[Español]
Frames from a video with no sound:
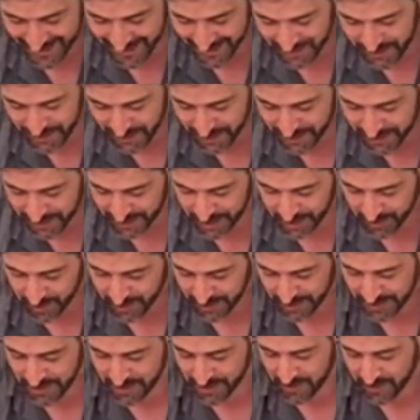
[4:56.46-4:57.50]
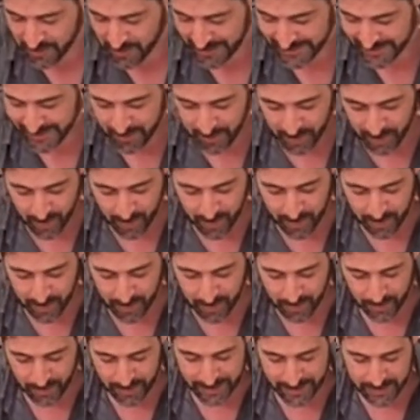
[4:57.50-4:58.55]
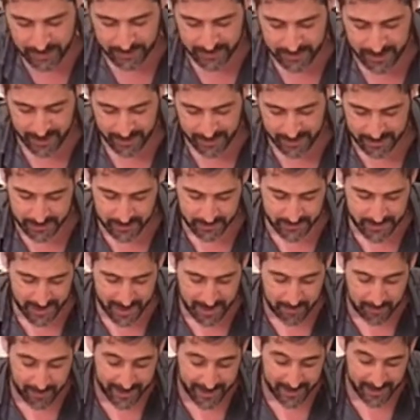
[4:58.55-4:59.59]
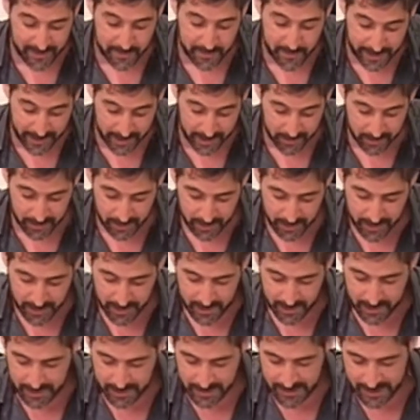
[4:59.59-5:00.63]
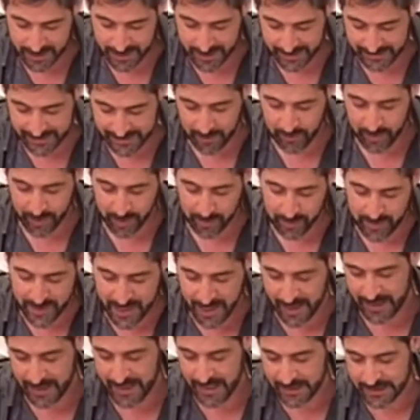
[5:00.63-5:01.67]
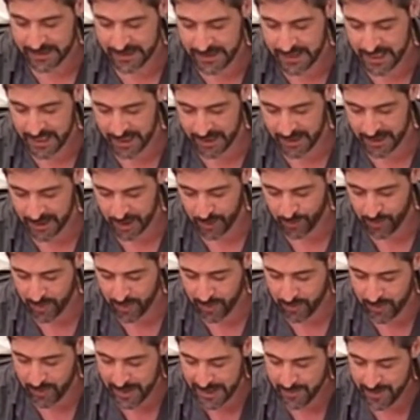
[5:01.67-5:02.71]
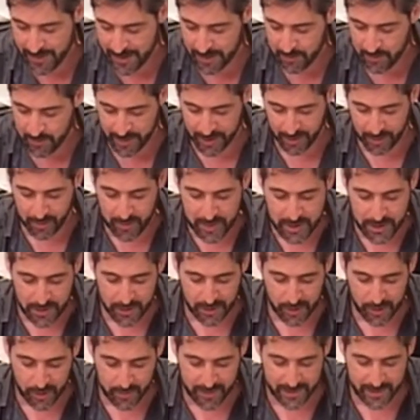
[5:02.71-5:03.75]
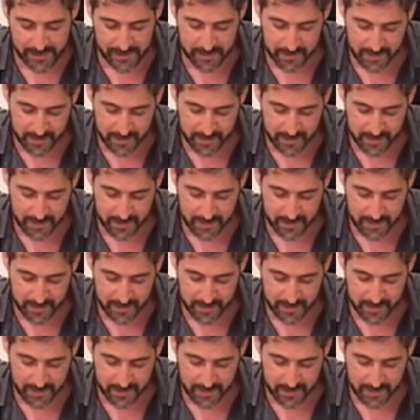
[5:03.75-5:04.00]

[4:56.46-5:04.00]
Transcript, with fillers: de ladrillo de estilo moderno reemplaza poco a poco la choza, a la choza de paja y barro y la casa propia a la alquilada, como emblema del predominio del hombre